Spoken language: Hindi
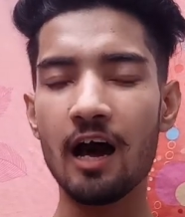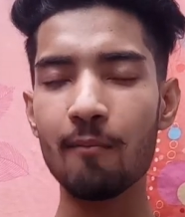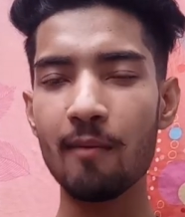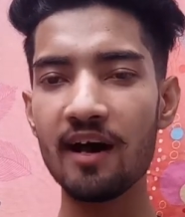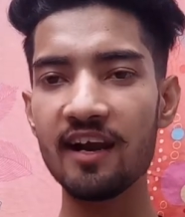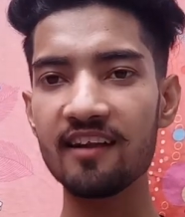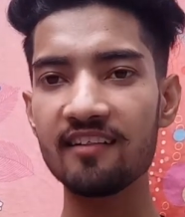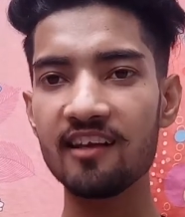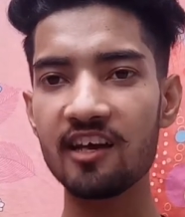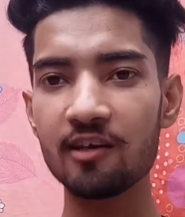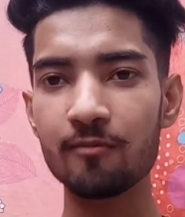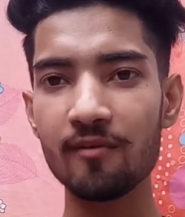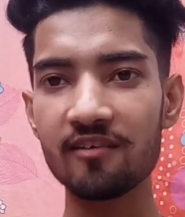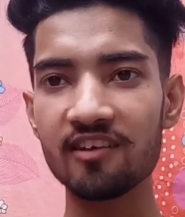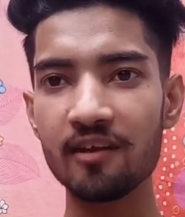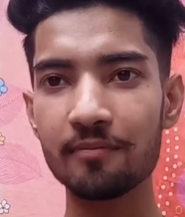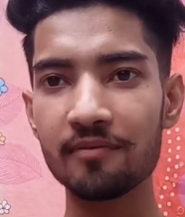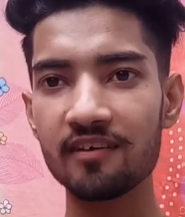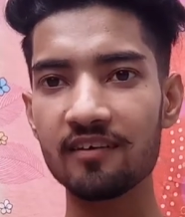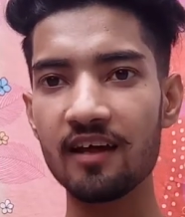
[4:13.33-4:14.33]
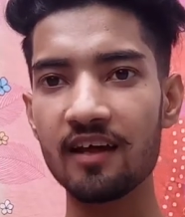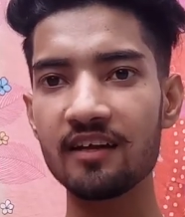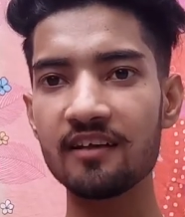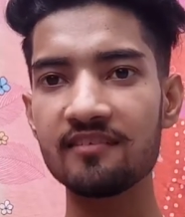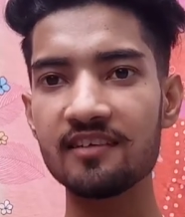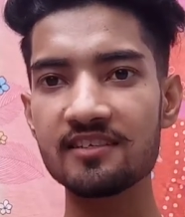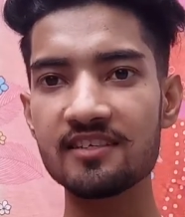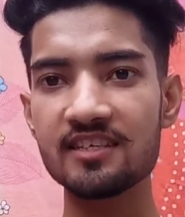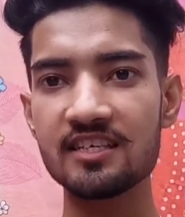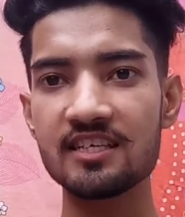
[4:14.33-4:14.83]
हमारे देश में सबसे
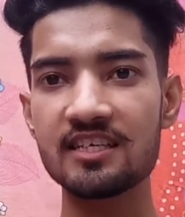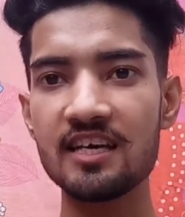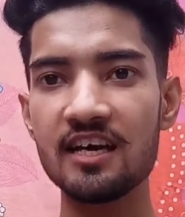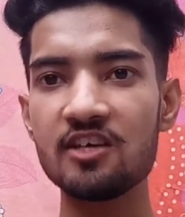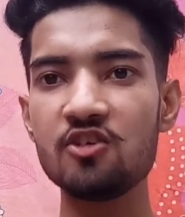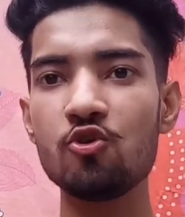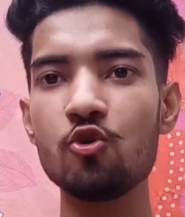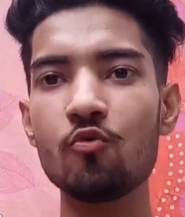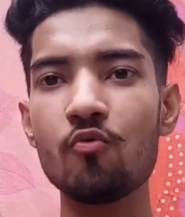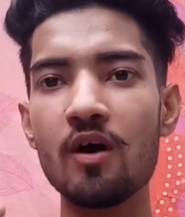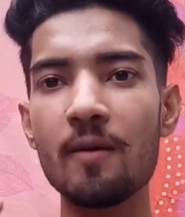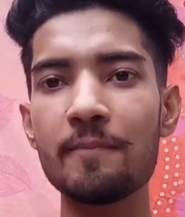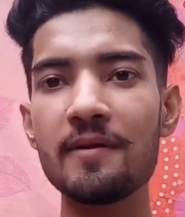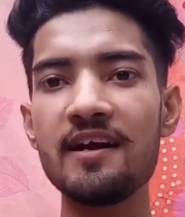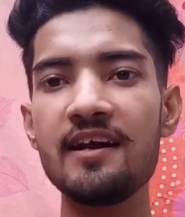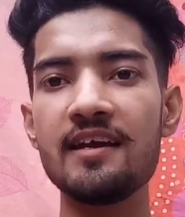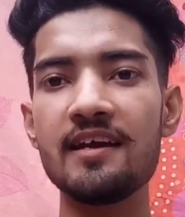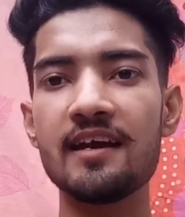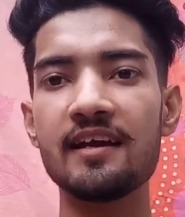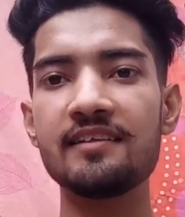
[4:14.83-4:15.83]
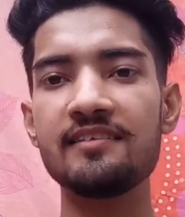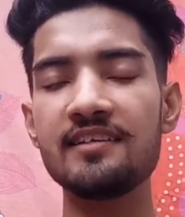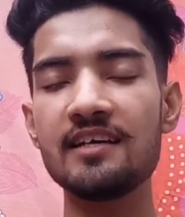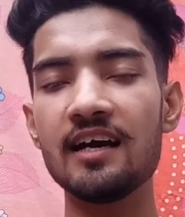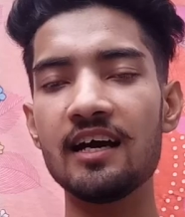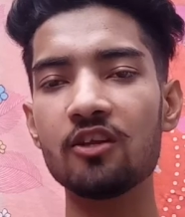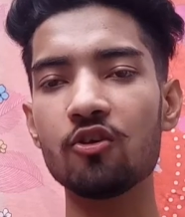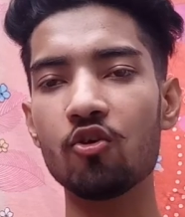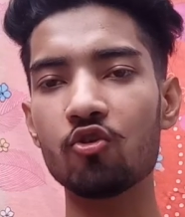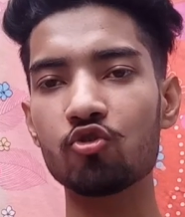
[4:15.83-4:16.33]
ज़्यादा जनसंख्या युवा पीढ़ी है
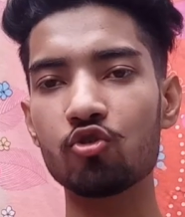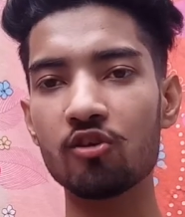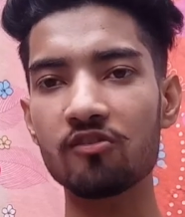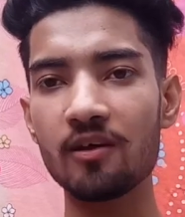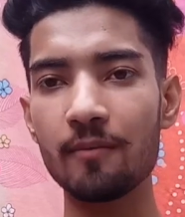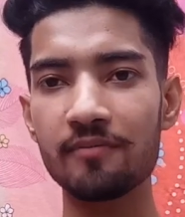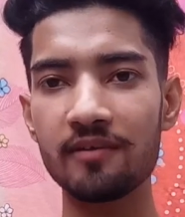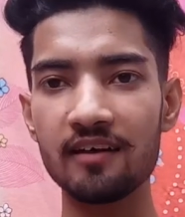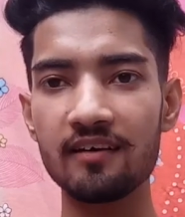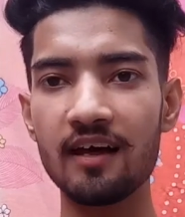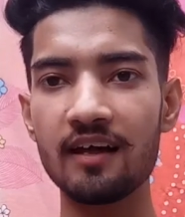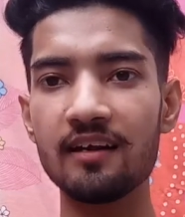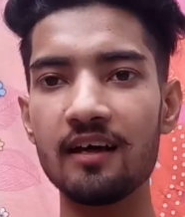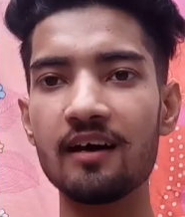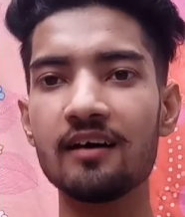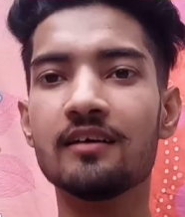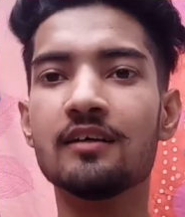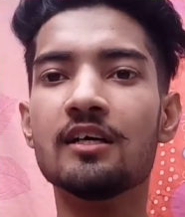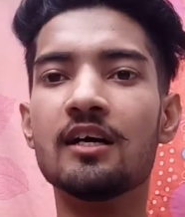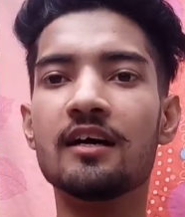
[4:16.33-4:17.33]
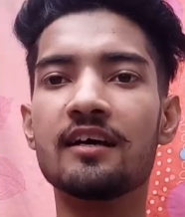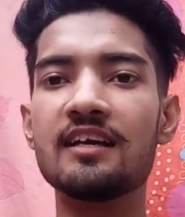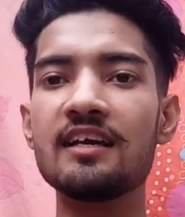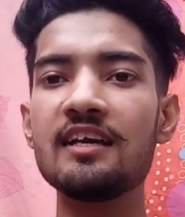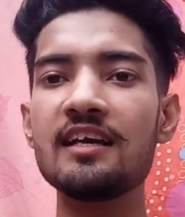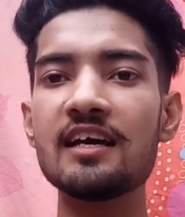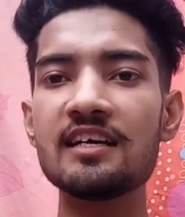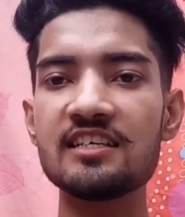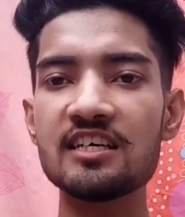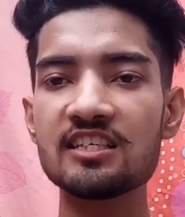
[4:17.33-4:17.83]
जी हाँ दोस्तों सबसे ज़्यादा
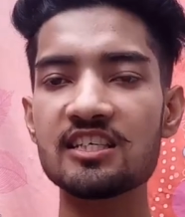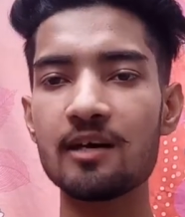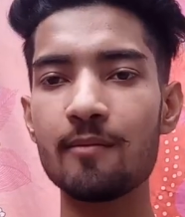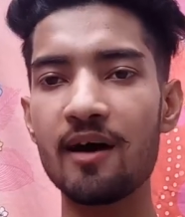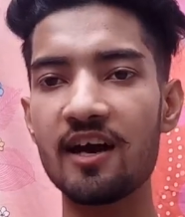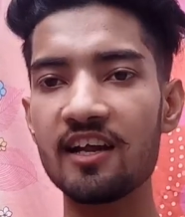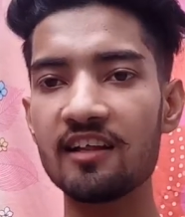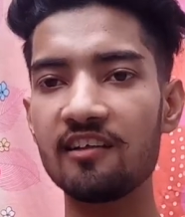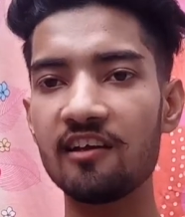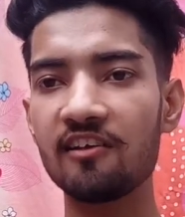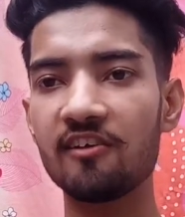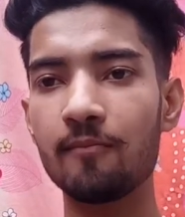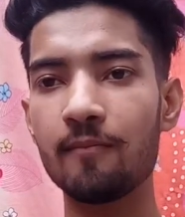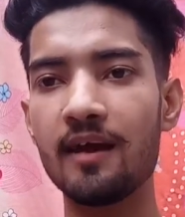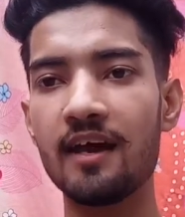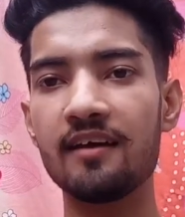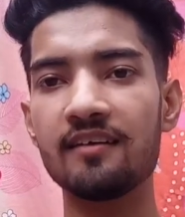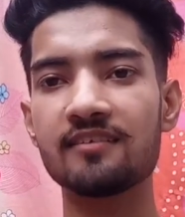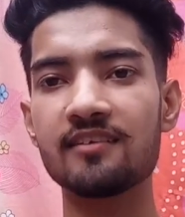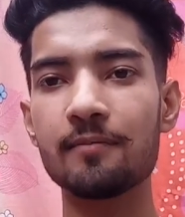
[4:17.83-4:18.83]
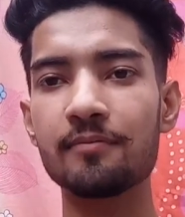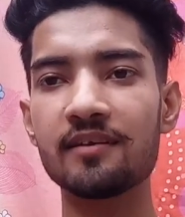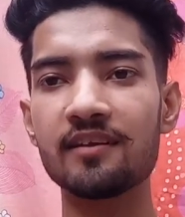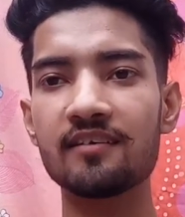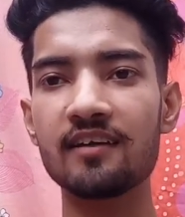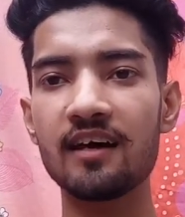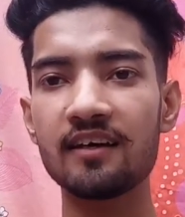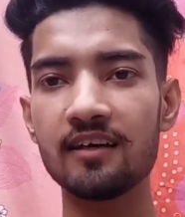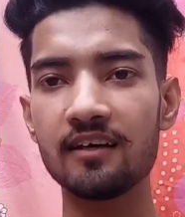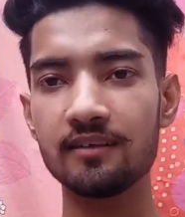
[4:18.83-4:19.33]
टीनेजर्स हमारे देश में है
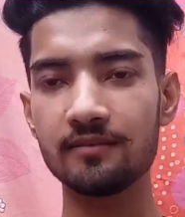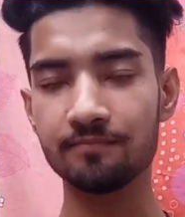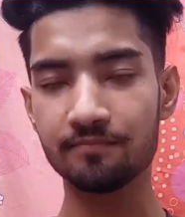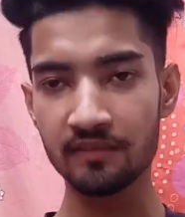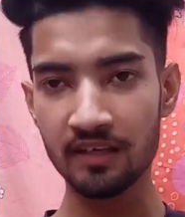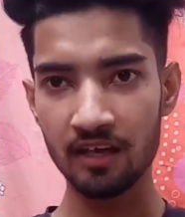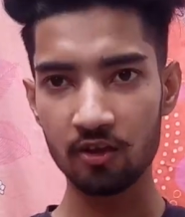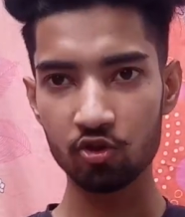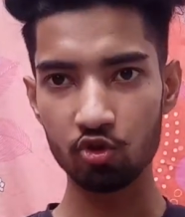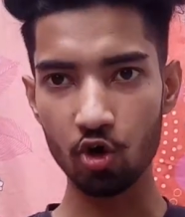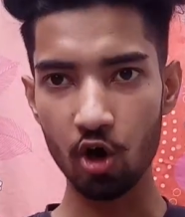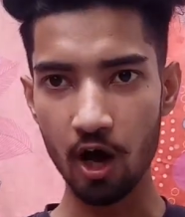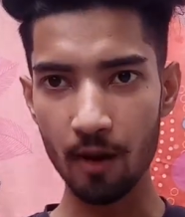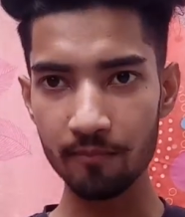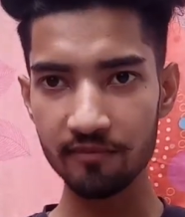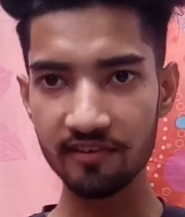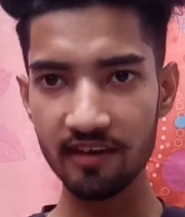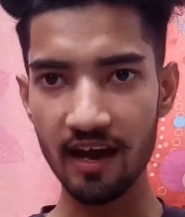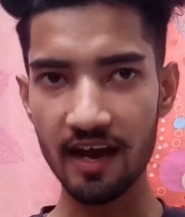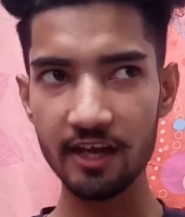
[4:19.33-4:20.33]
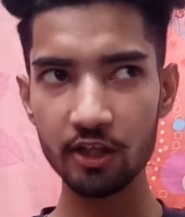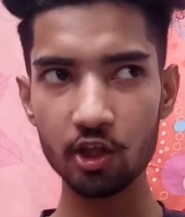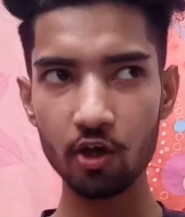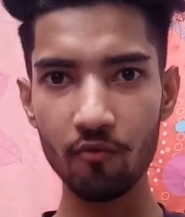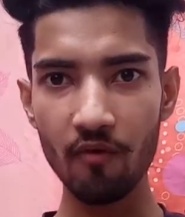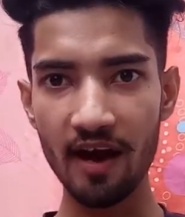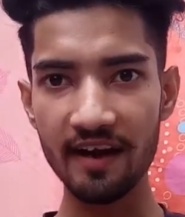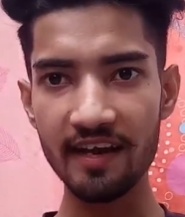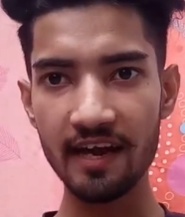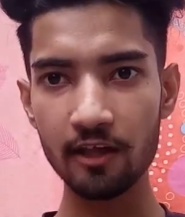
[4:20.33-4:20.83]
सबसे ज़्यादा तो हम चाहें
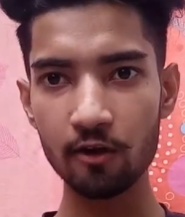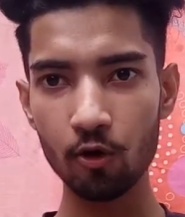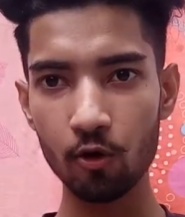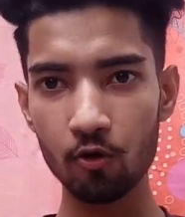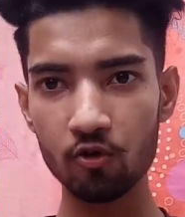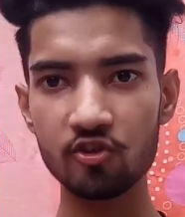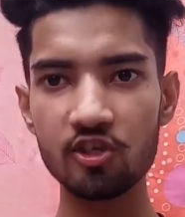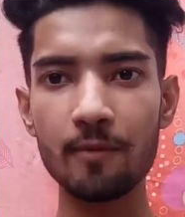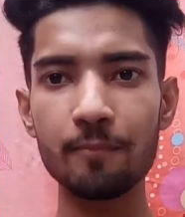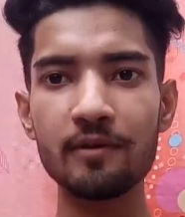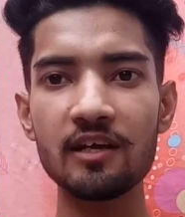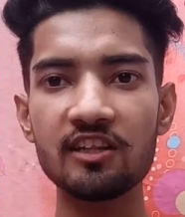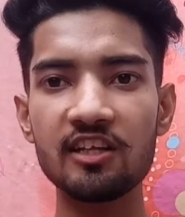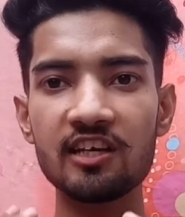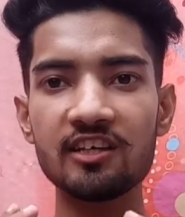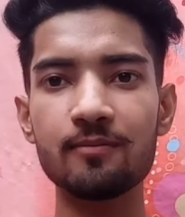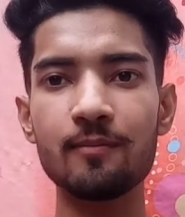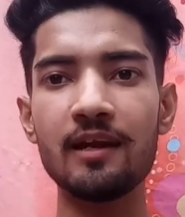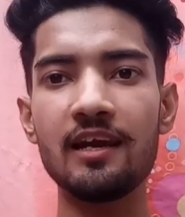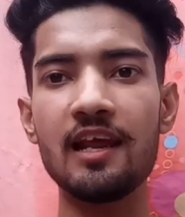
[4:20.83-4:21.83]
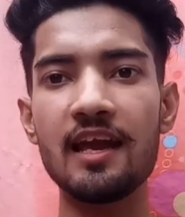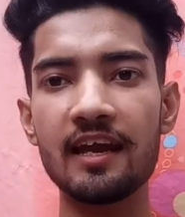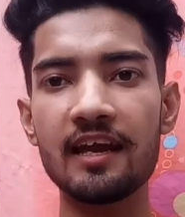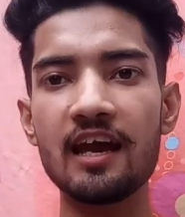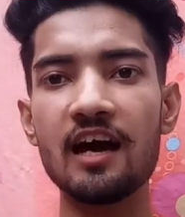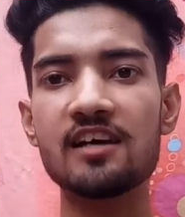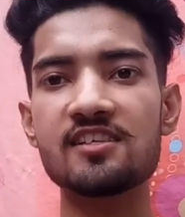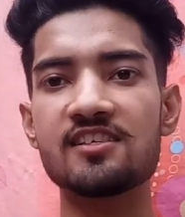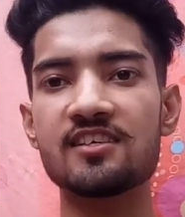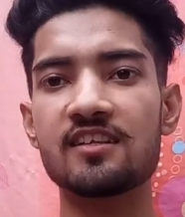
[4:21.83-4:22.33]
तो वह टेक्नोलॉजी अपने देश में
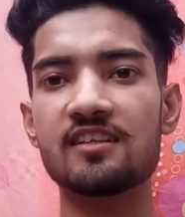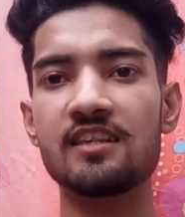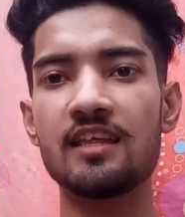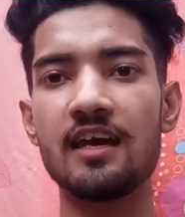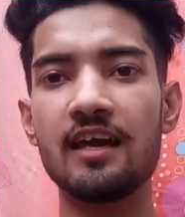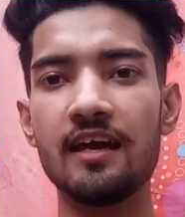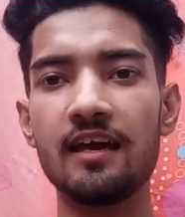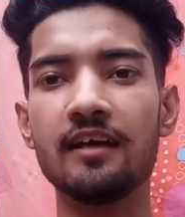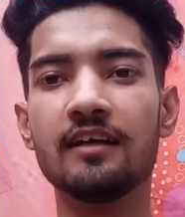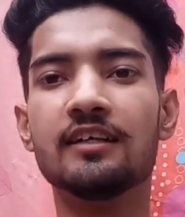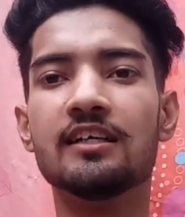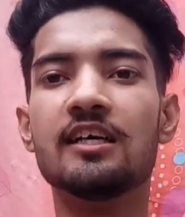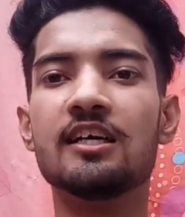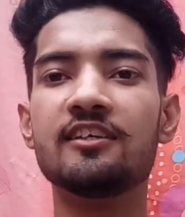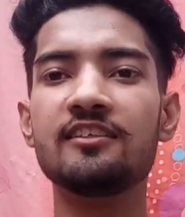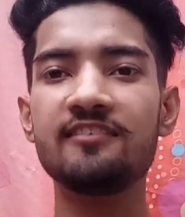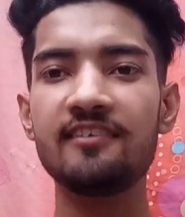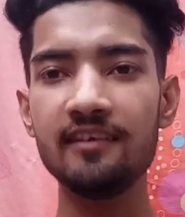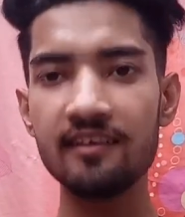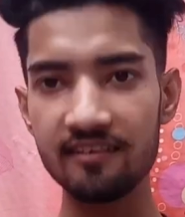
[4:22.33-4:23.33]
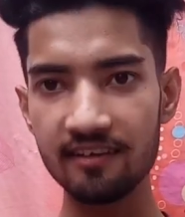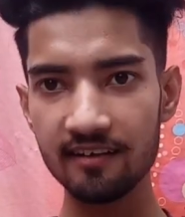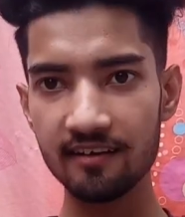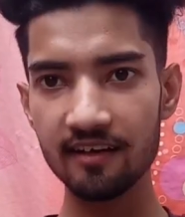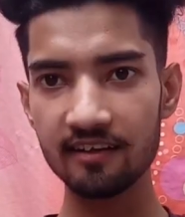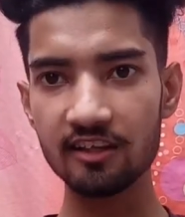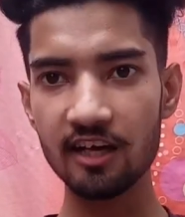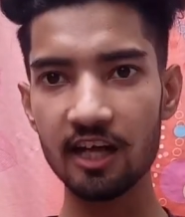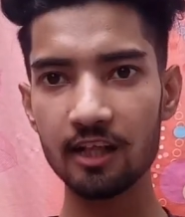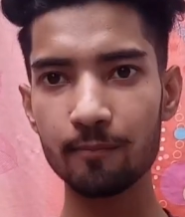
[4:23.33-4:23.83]
लेके आ सकते हैं
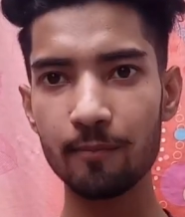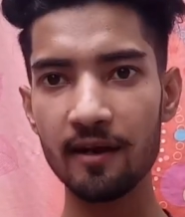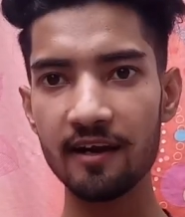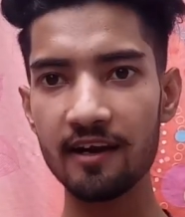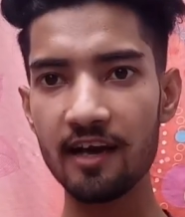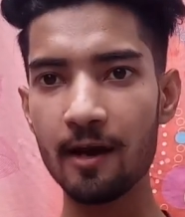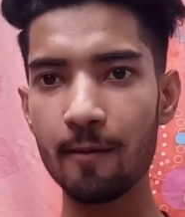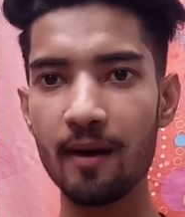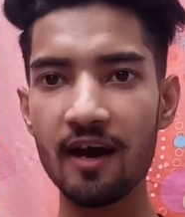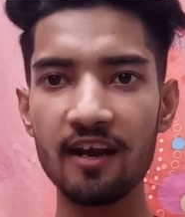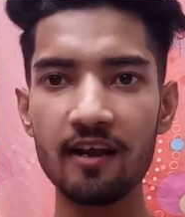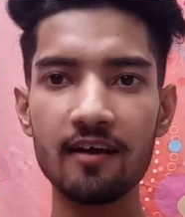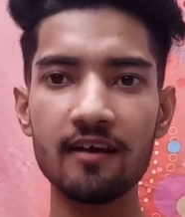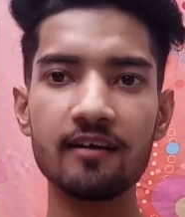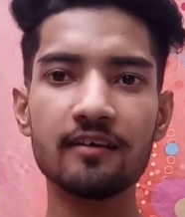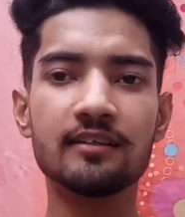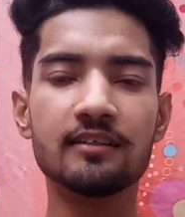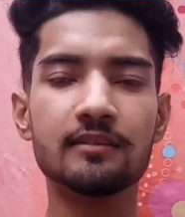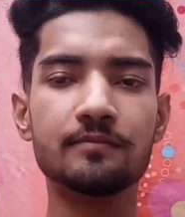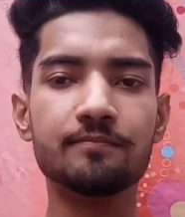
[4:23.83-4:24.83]
इसी का तात्पर्य हमारे